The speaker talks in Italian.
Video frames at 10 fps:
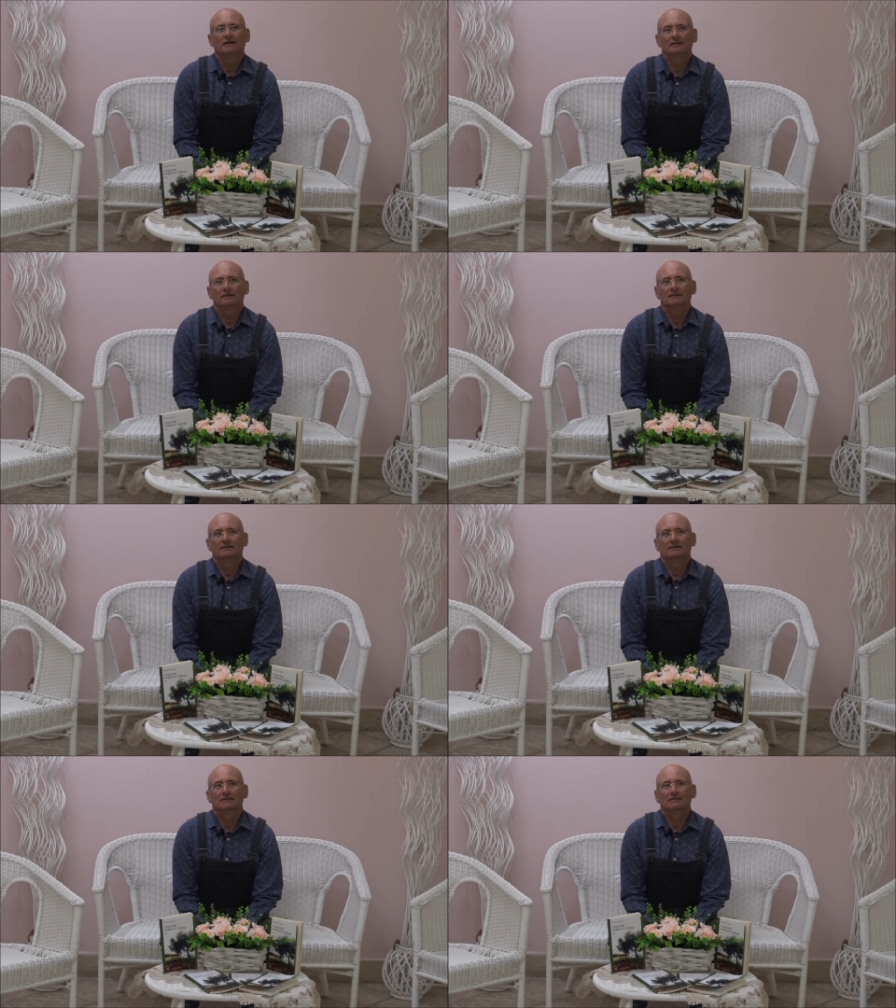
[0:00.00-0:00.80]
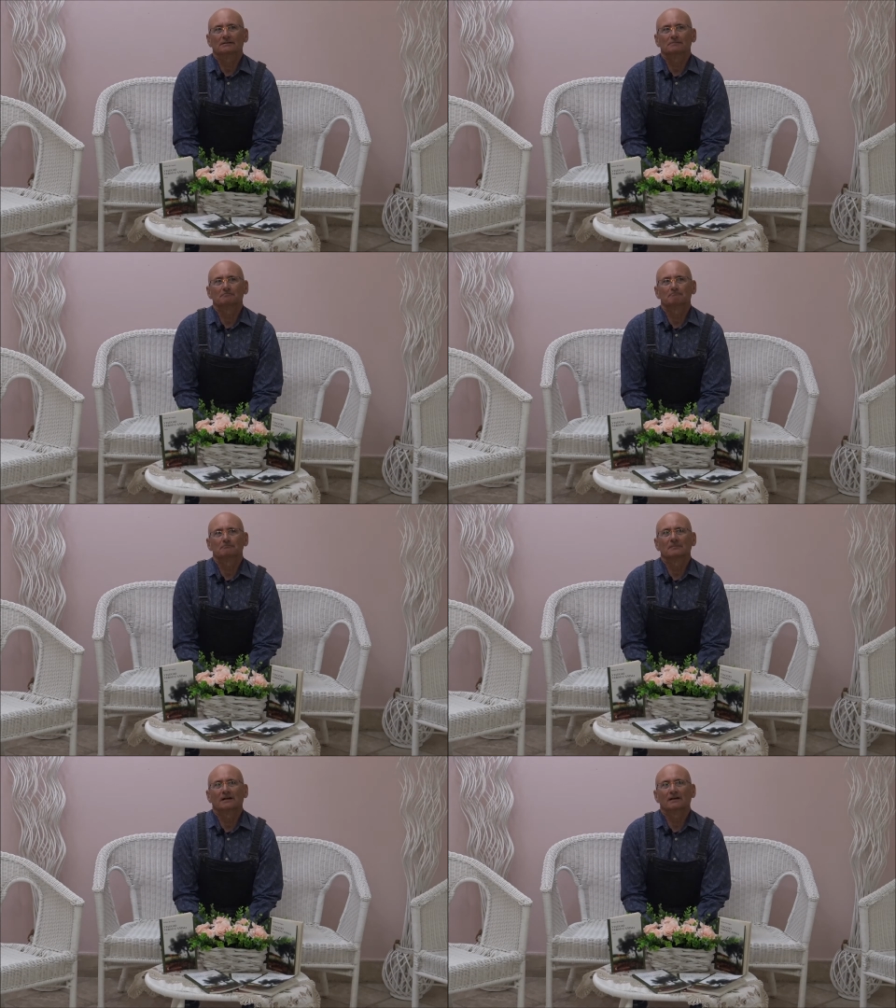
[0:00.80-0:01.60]
eh,
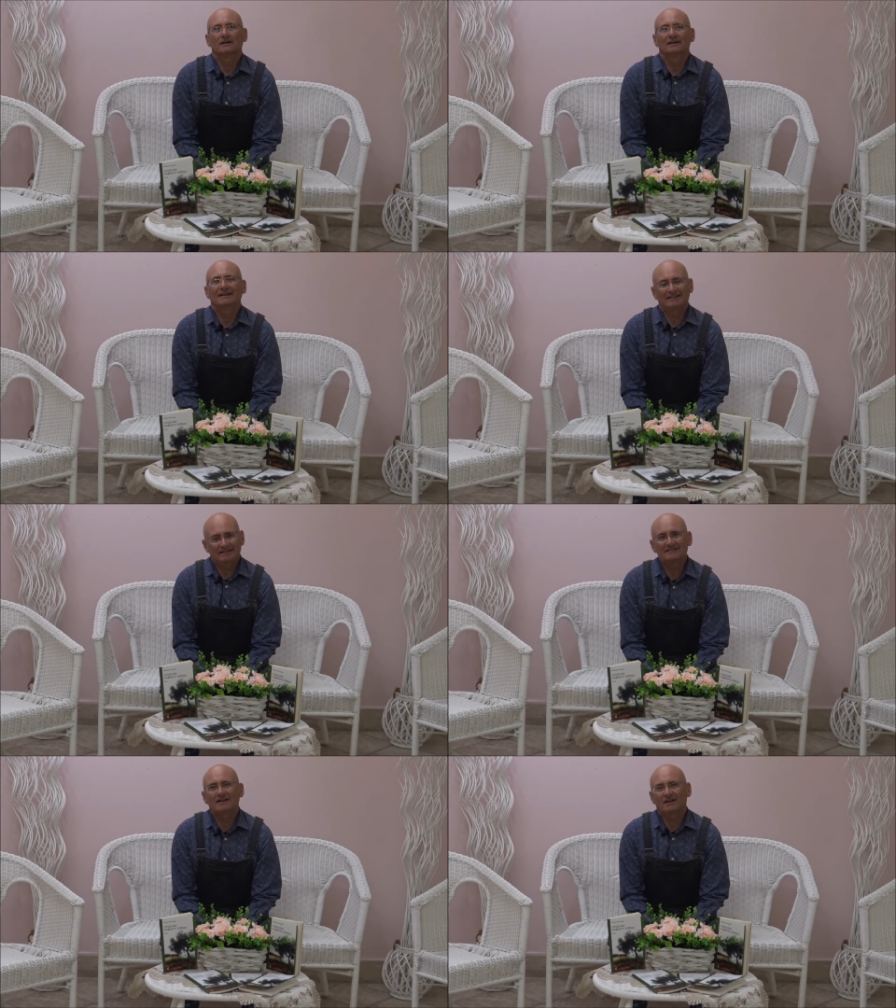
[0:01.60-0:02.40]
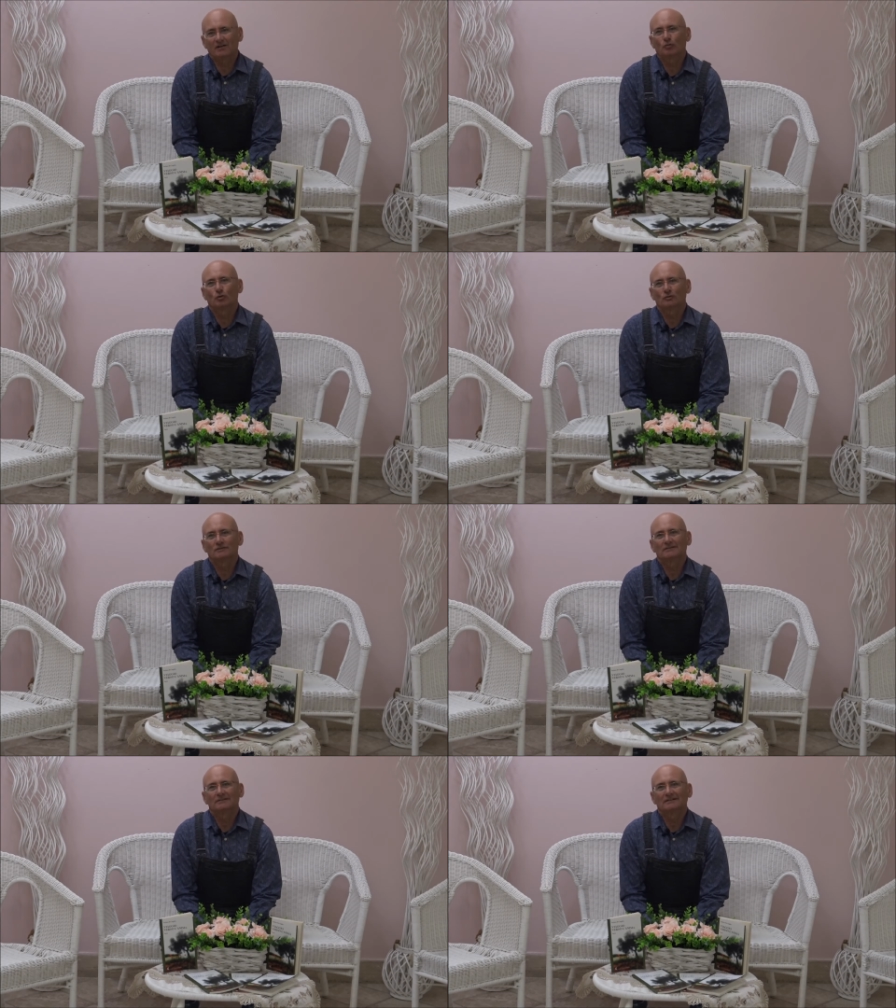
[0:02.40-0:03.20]
che
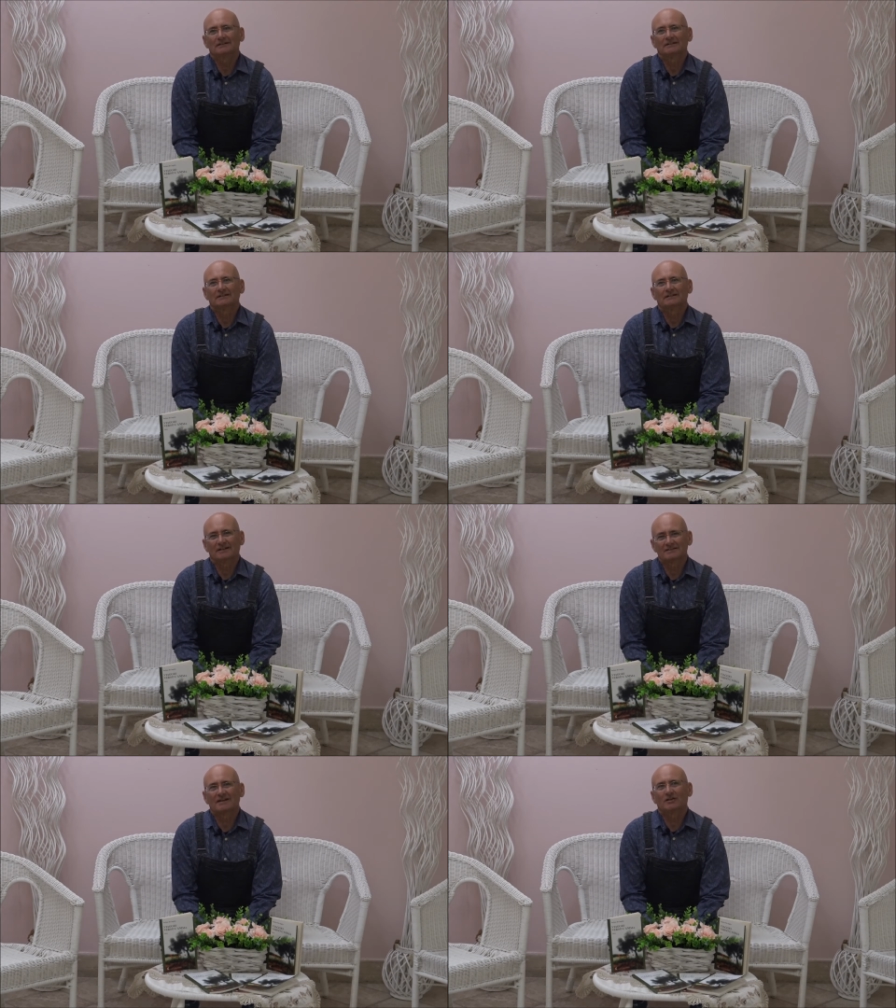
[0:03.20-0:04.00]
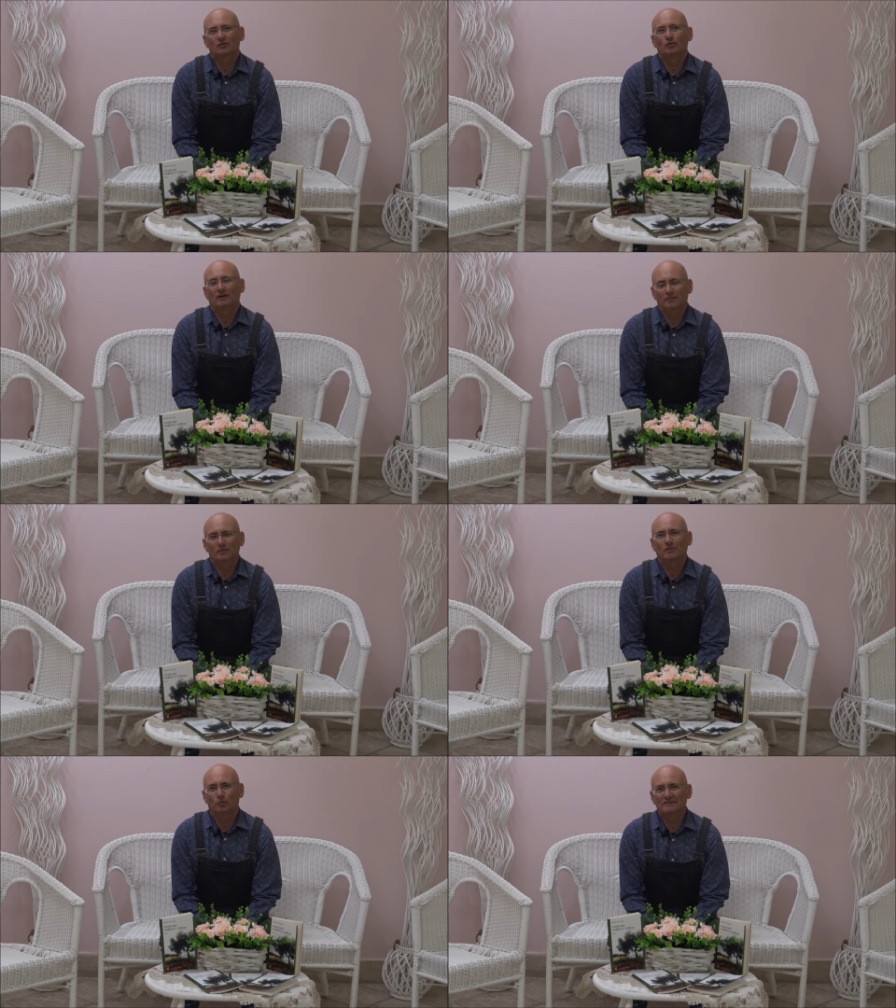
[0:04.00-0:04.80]
descrivo, descrivo nelle
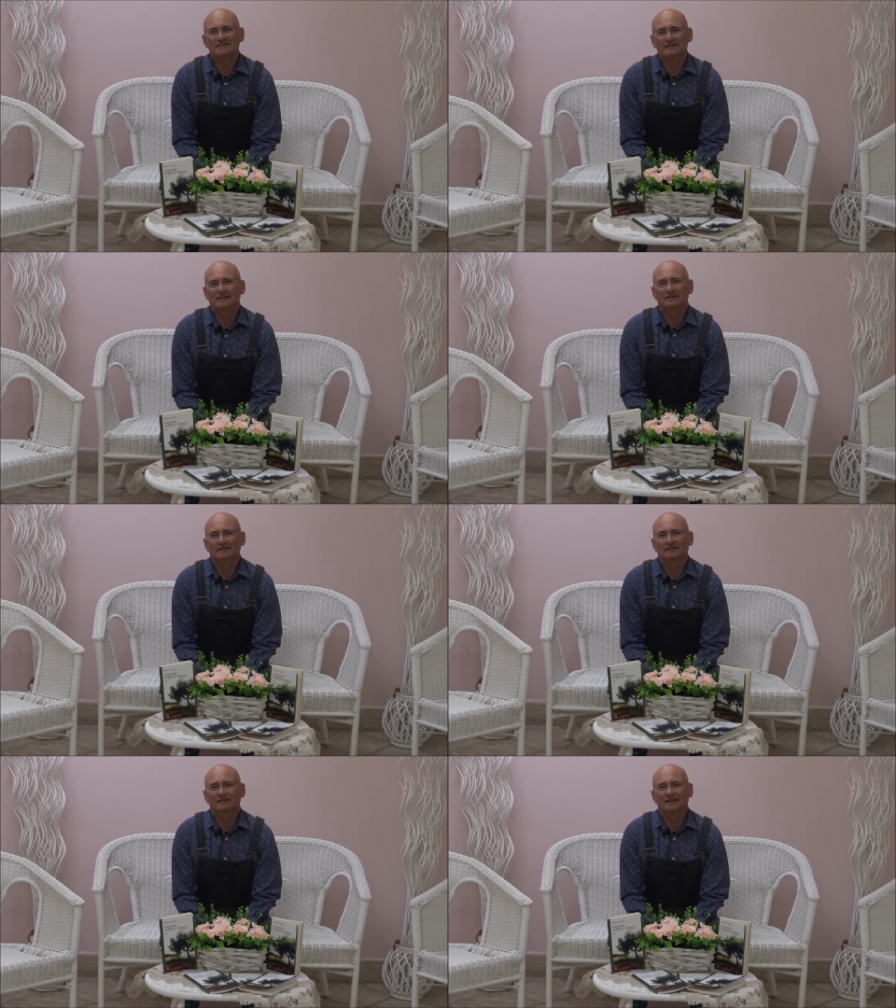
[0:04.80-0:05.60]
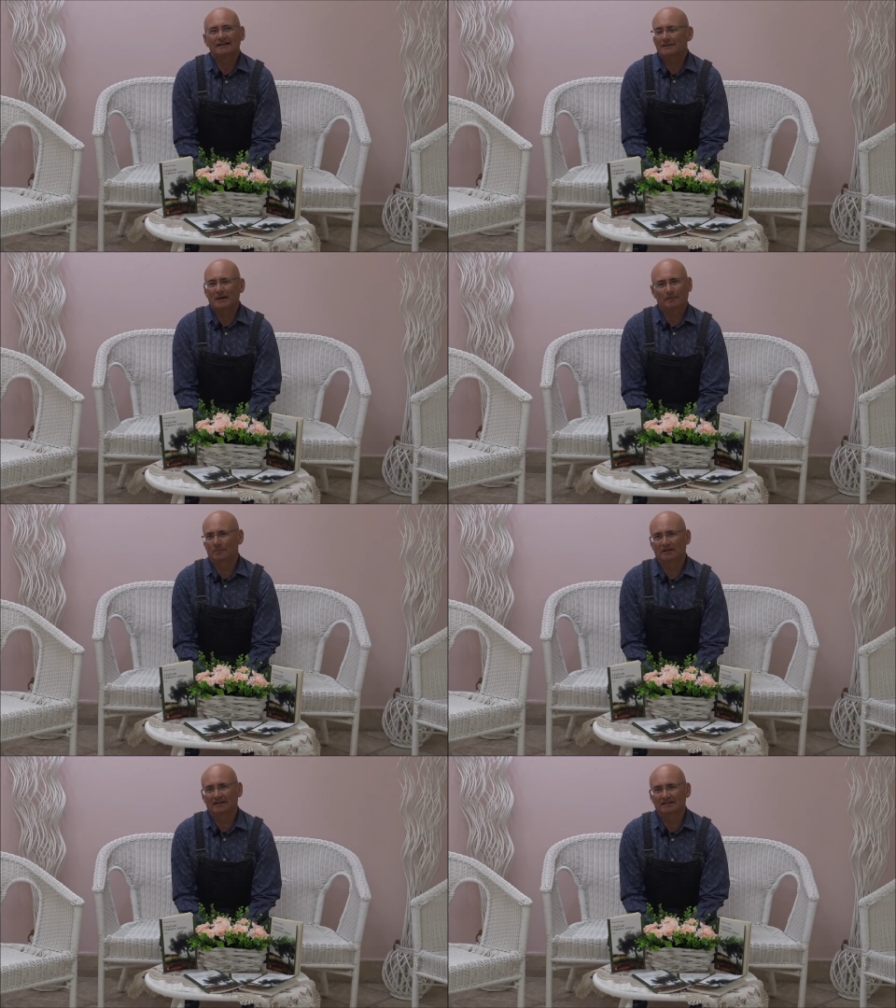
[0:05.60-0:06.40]
mie poesie. L'anima è
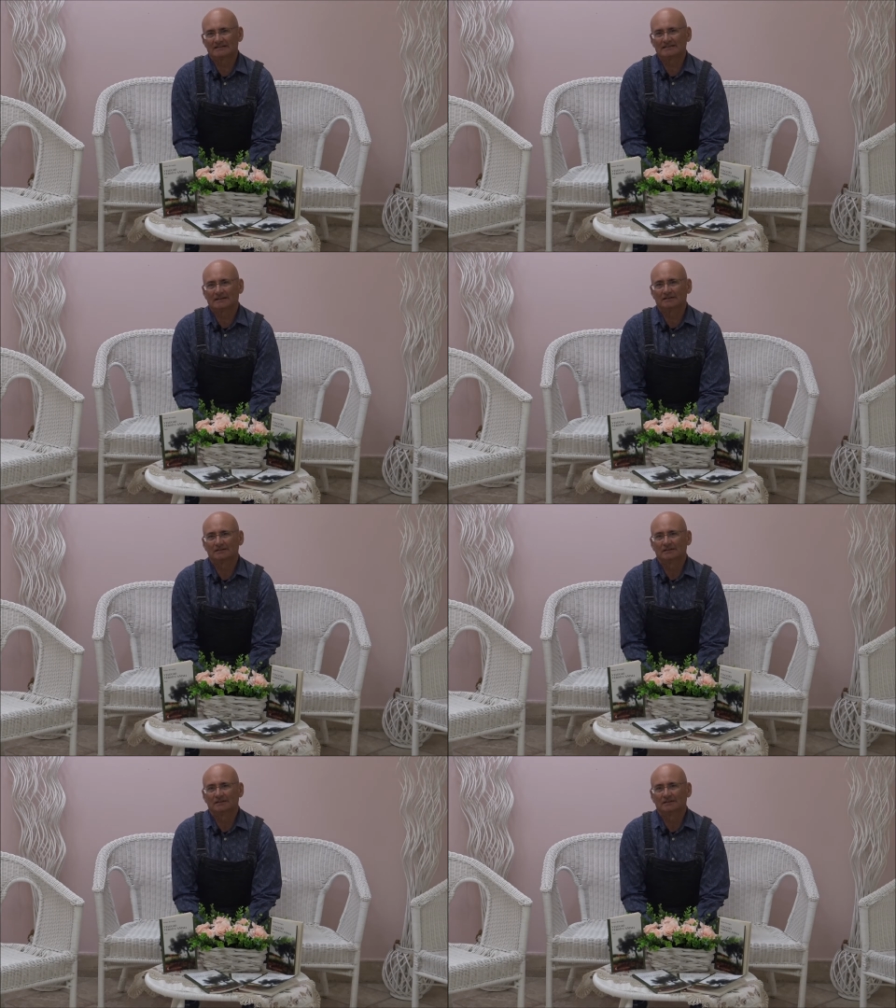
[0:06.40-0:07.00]
bellezza.